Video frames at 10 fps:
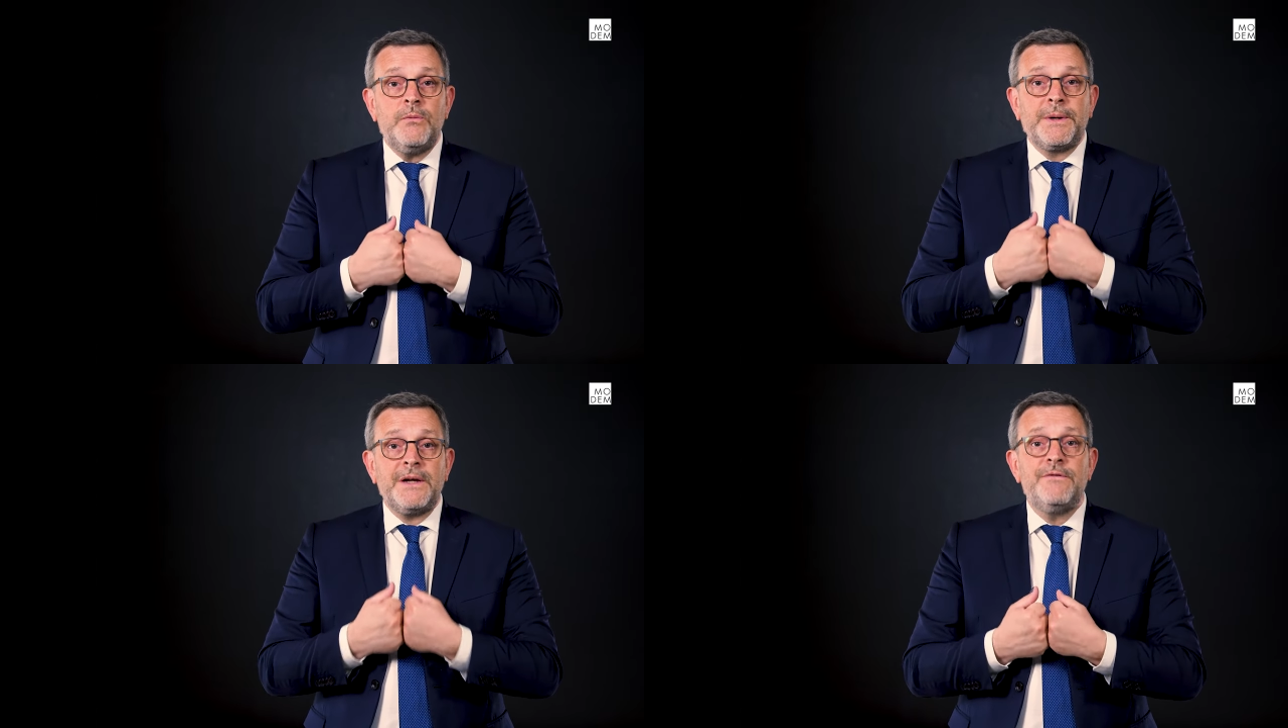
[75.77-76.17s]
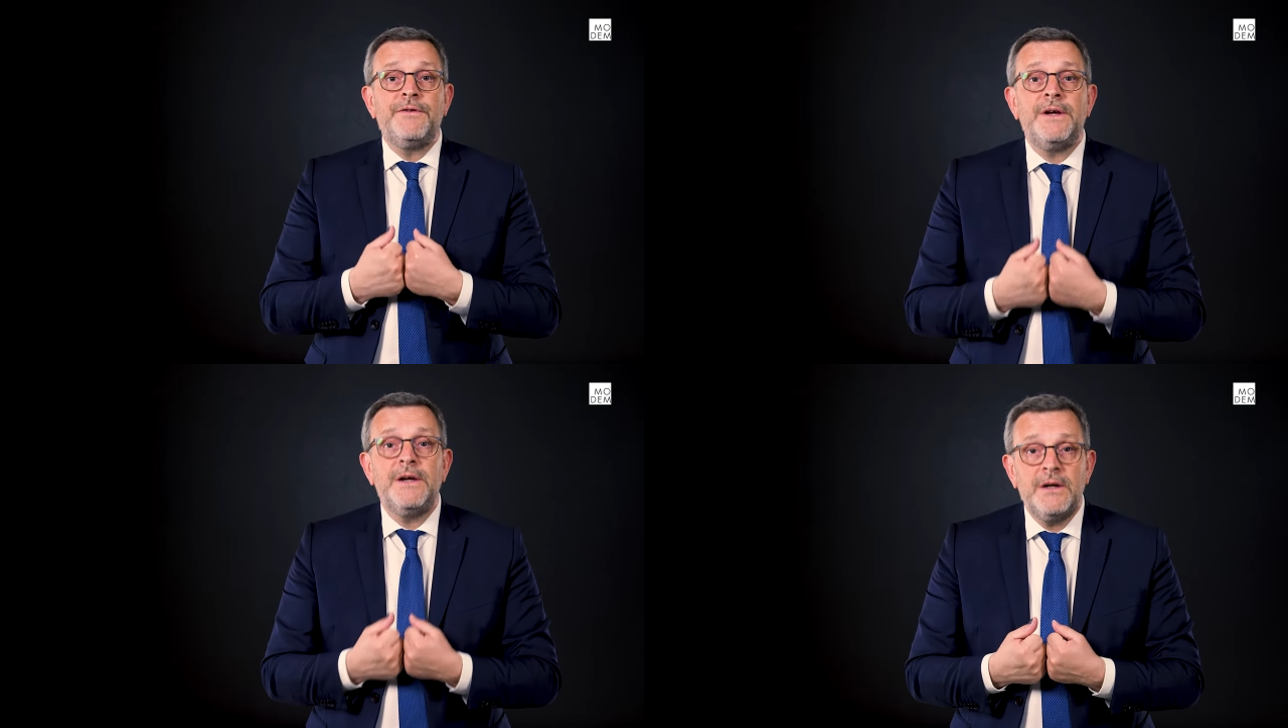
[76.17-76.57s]

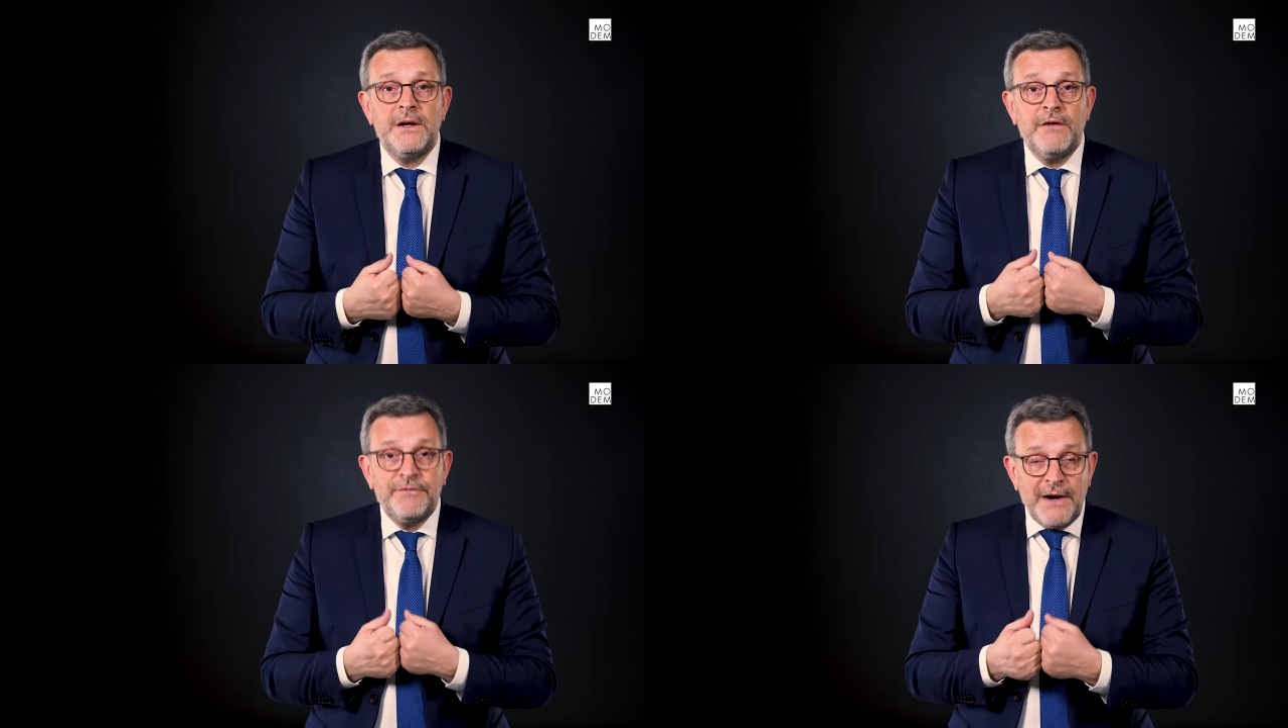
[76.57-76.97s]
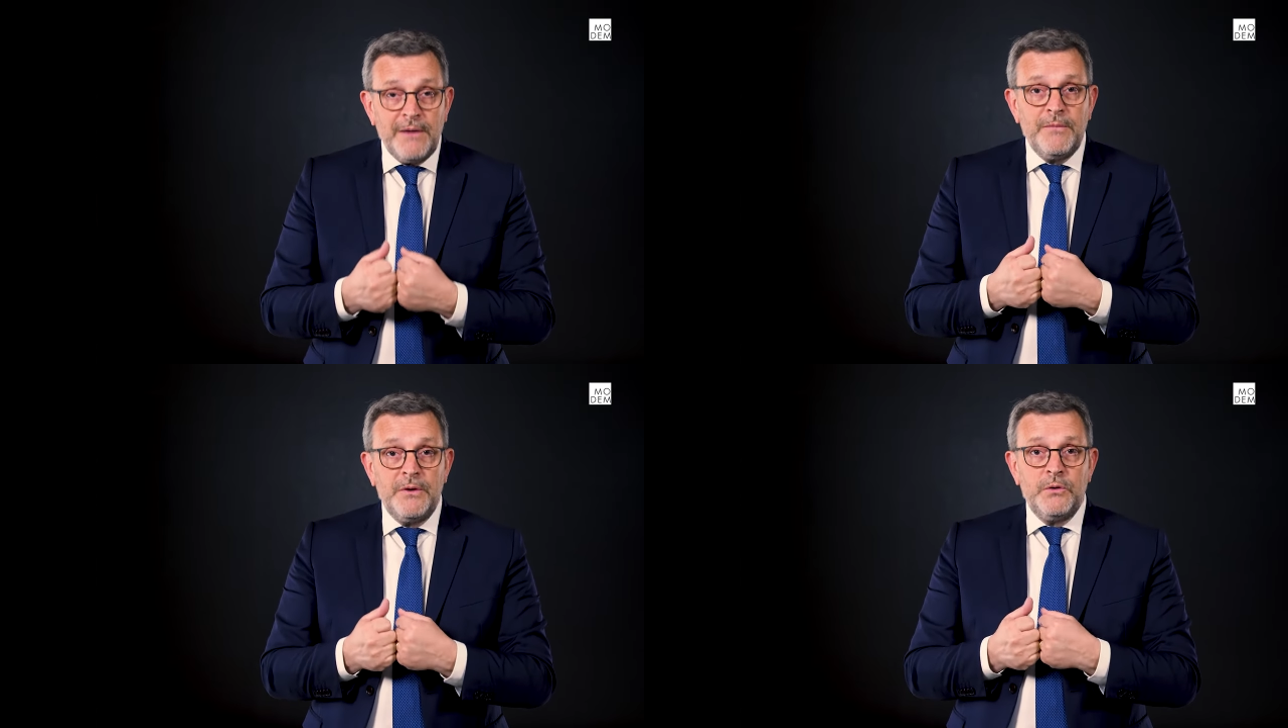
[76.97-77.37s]
prélevé la
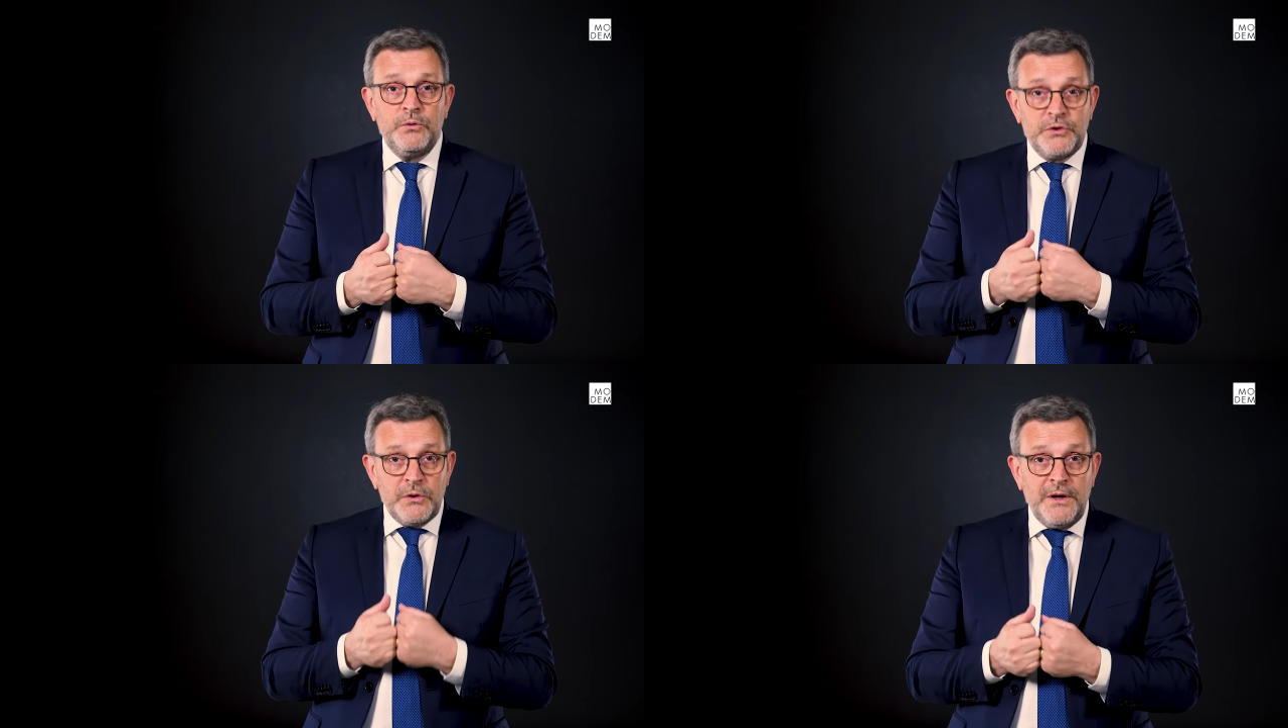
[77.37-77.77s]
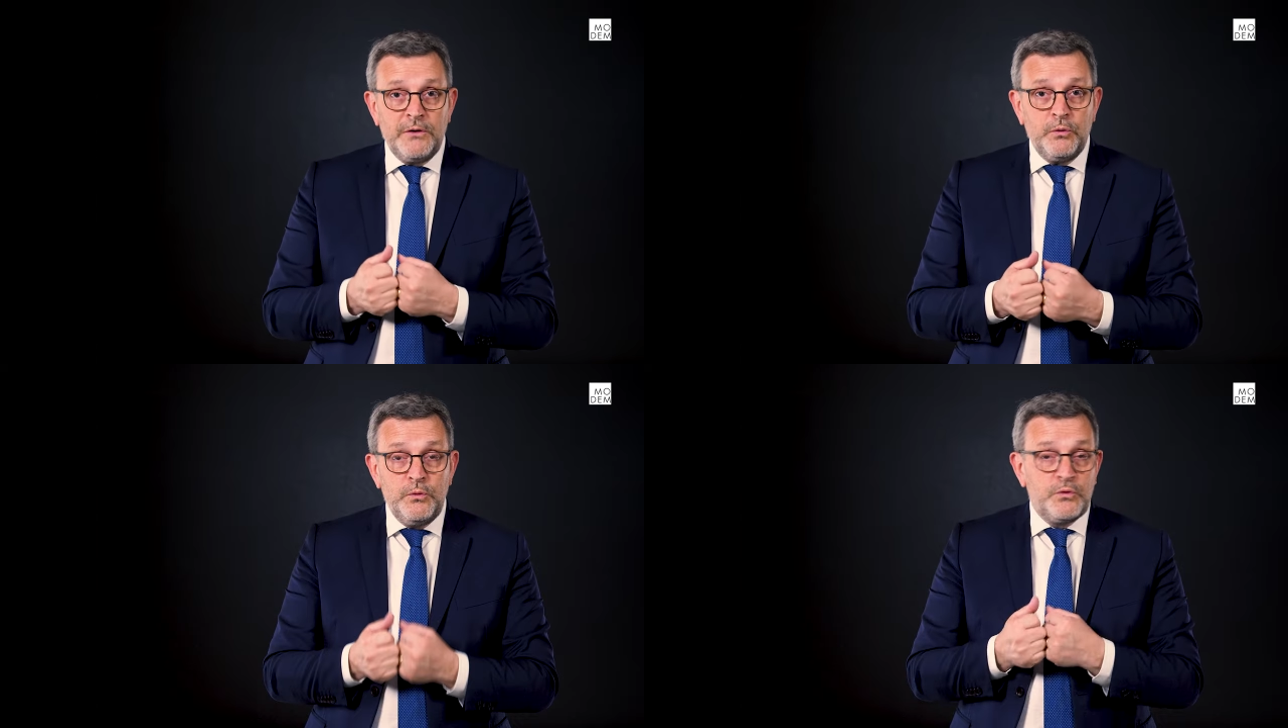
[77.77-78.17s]
flamme du soldat
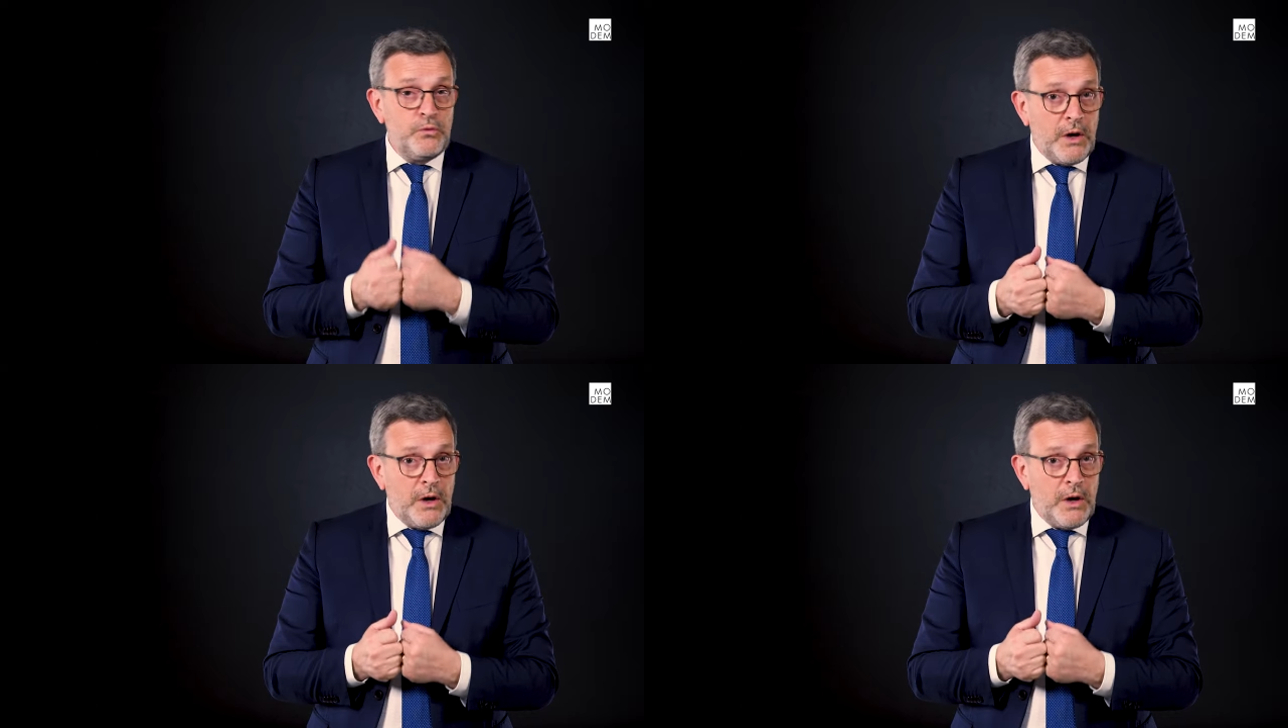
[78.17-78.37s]
inconnu sous